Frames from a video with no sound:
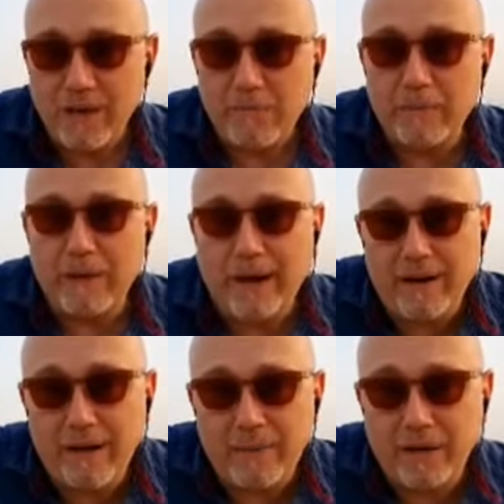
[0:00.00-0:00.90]

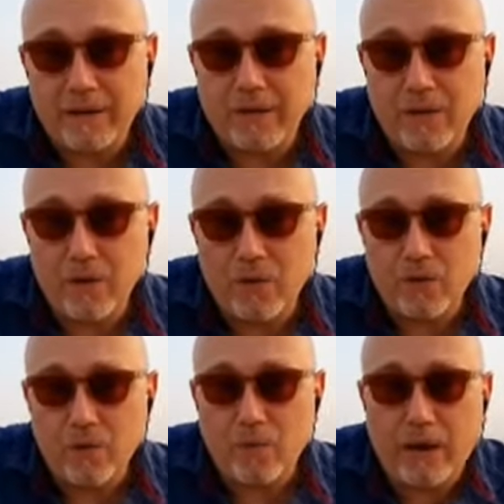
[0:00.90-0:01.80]
تمنعنا من التغير
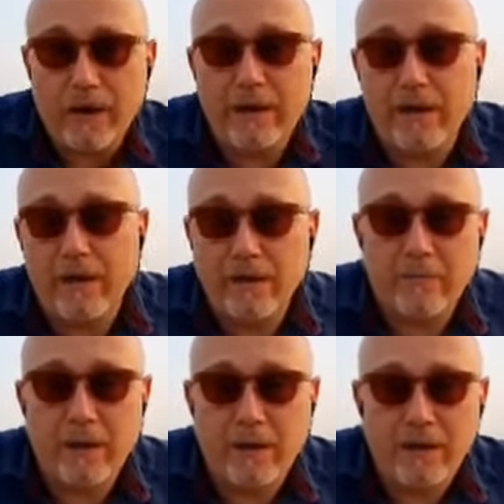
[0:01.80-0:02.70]
وعنا
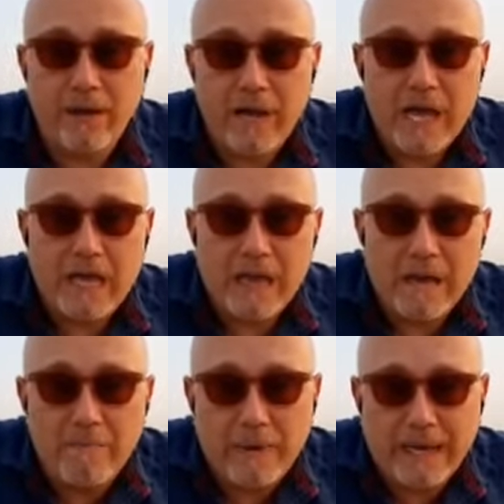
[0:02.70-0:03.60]
كمان
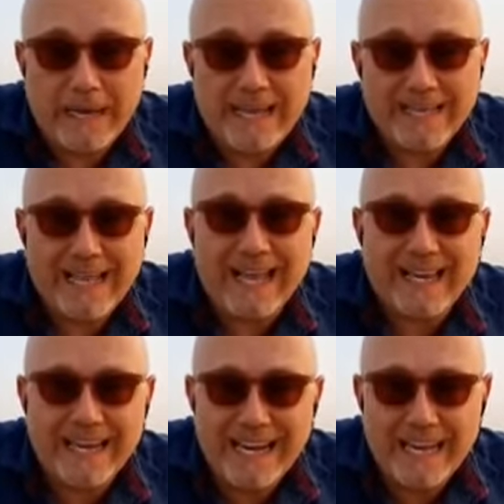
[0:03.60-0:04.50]
همه
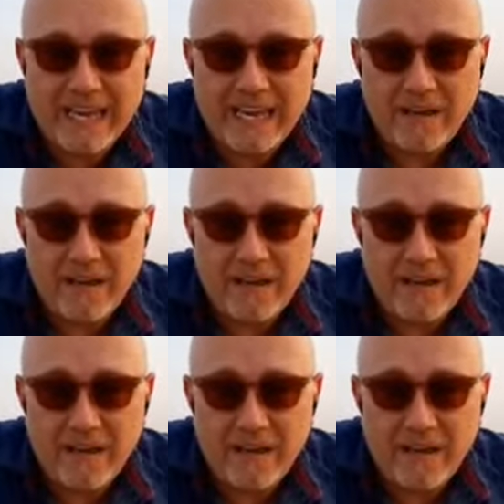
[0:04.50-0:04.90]
داخليه